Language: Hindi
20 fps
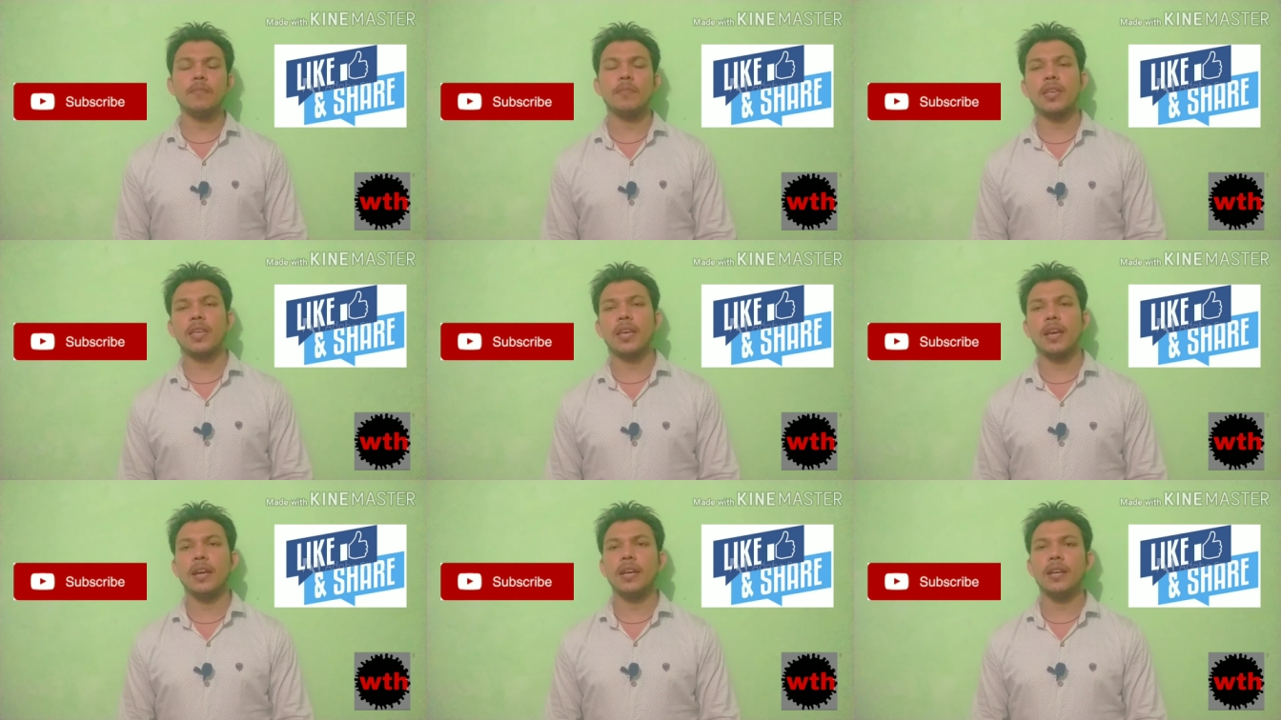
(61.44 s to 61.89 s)

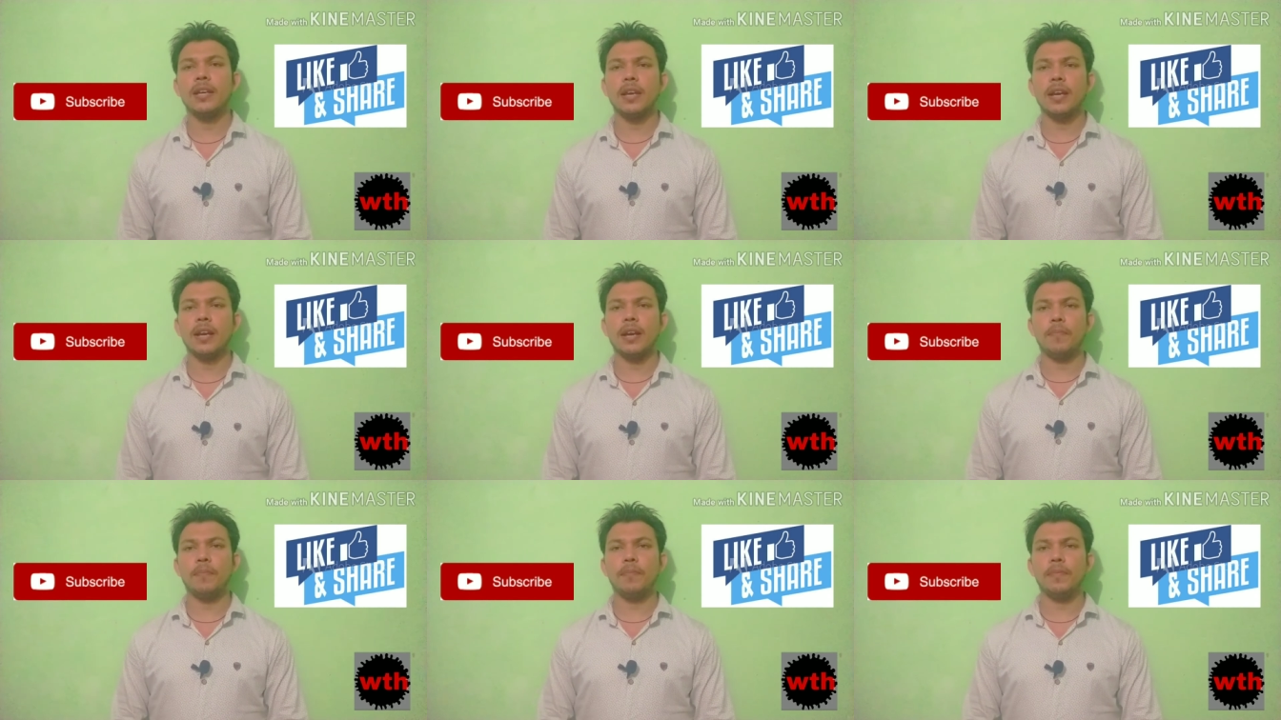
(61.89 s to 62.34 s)
में क्या है कि
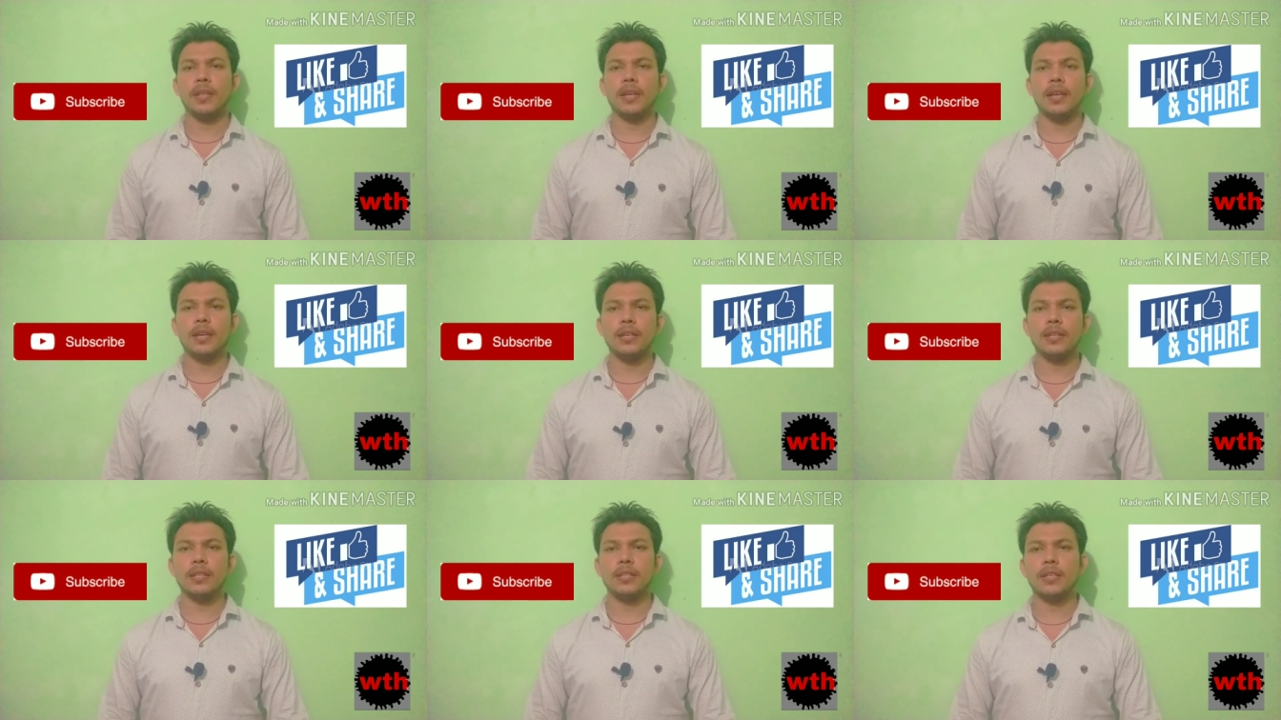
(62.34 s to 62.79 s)

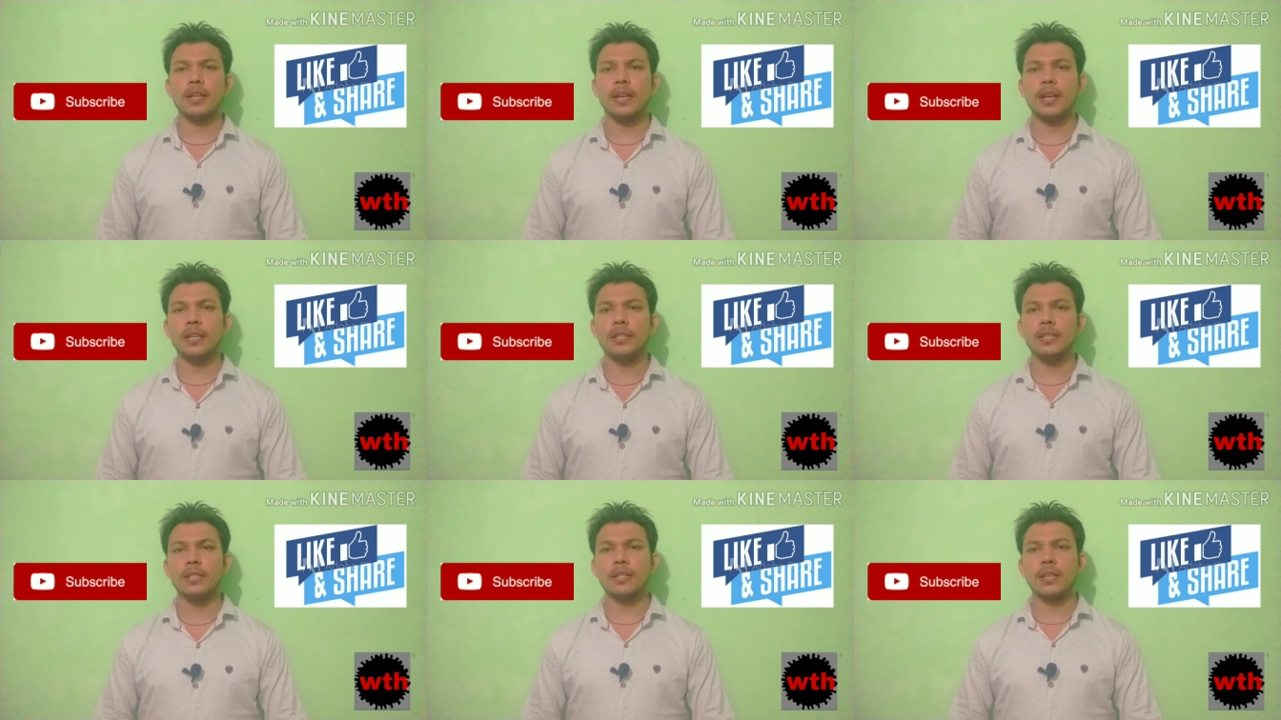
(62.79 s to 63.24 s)
आपने
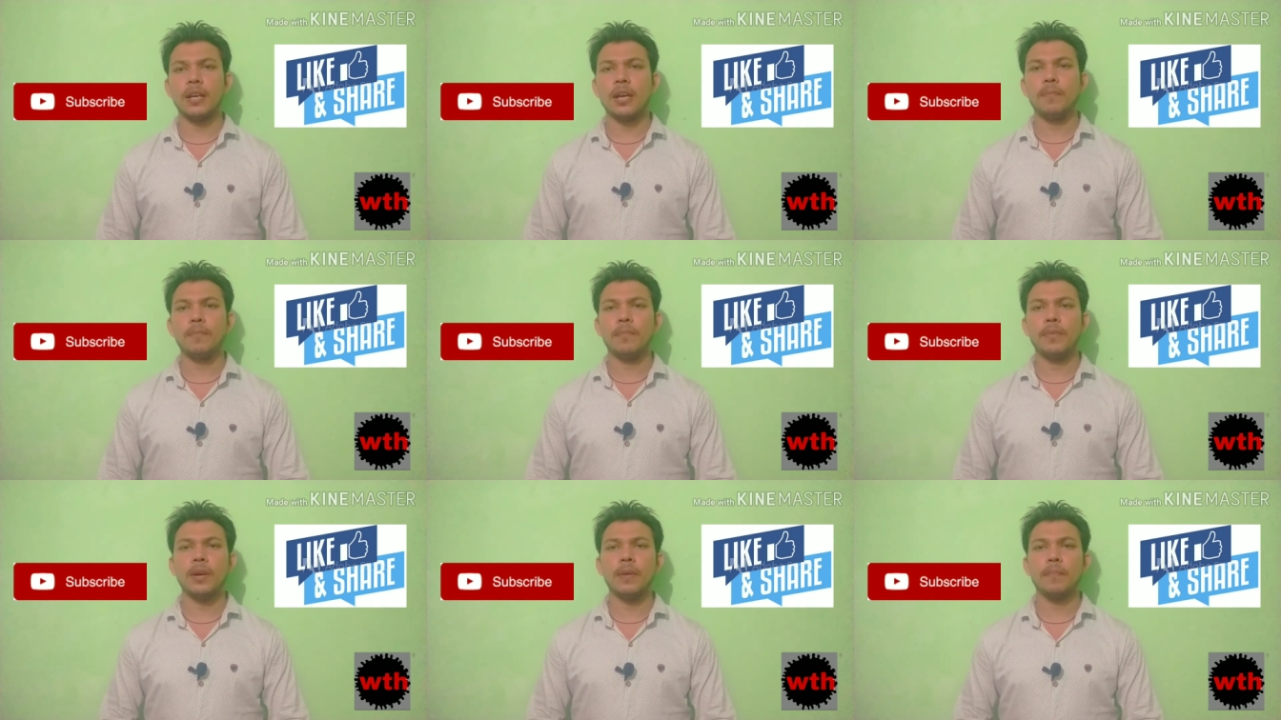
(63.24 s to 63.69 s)
रिचार्ज
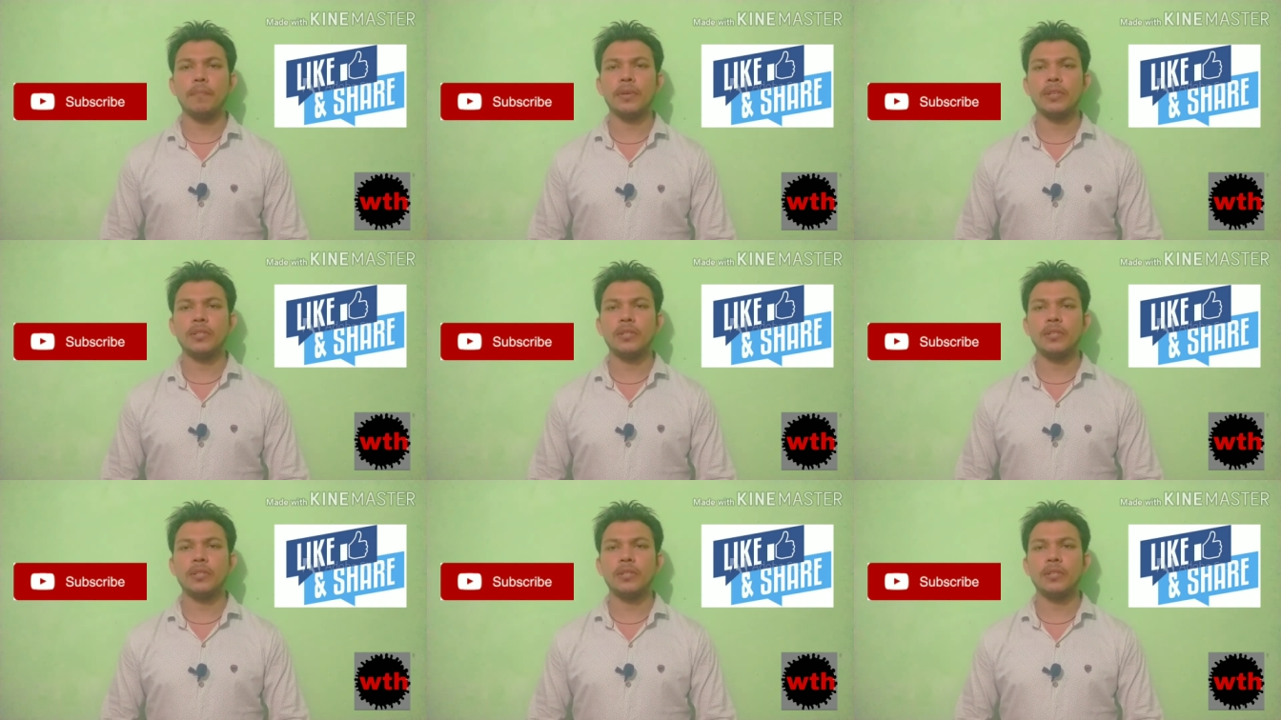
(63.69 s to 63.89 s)
आपका